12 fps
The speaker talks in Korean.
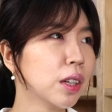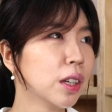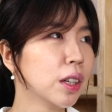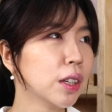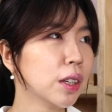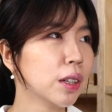네.
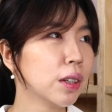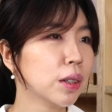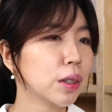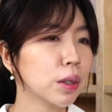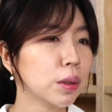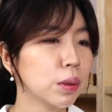
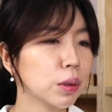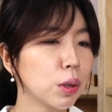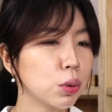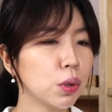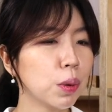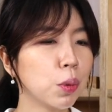
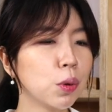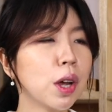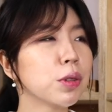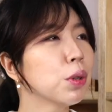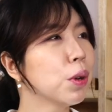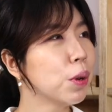나중에
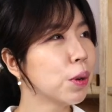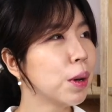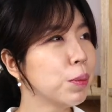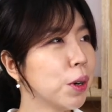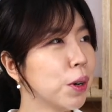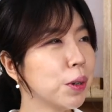몰랐어요
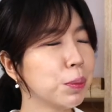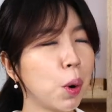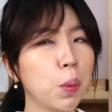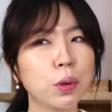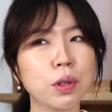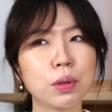하면 음.
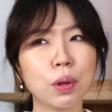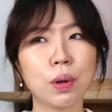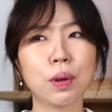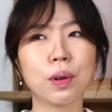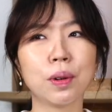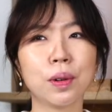
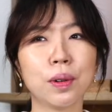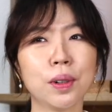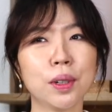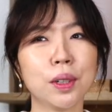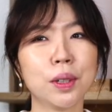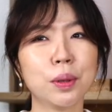법원에서
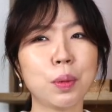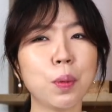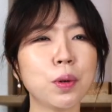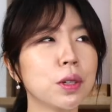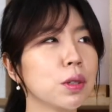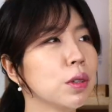
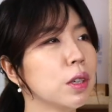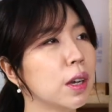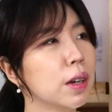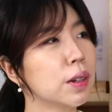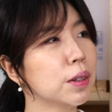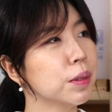법원에서는
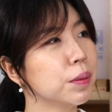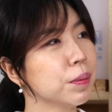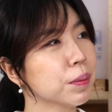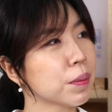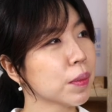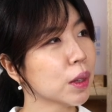이래요.
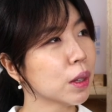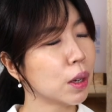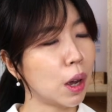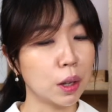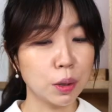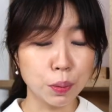
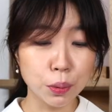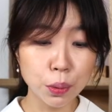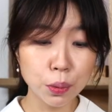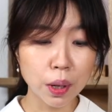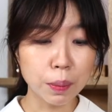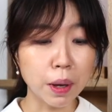아니
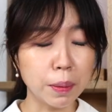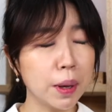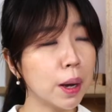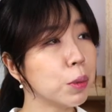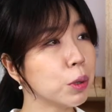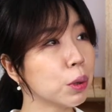부동산
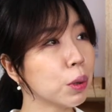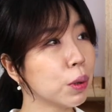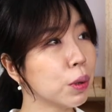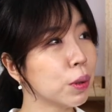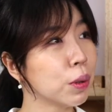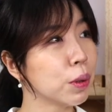
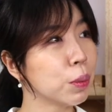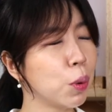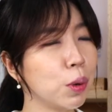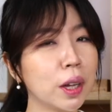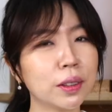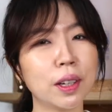매매하면서
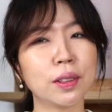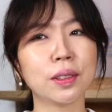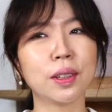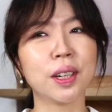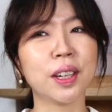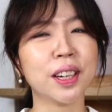몰랐다는
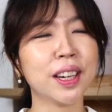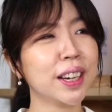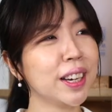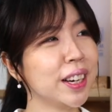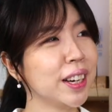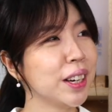게
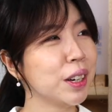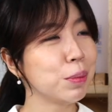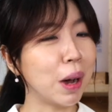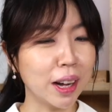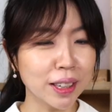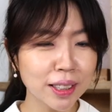
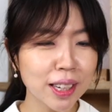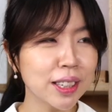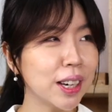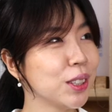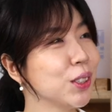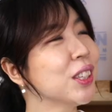말이
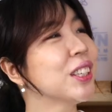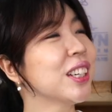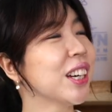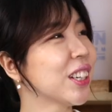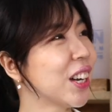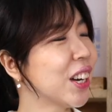되냐 이렇게
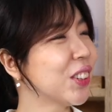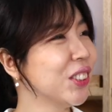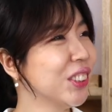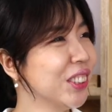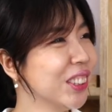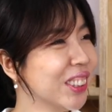생각을 하거든요.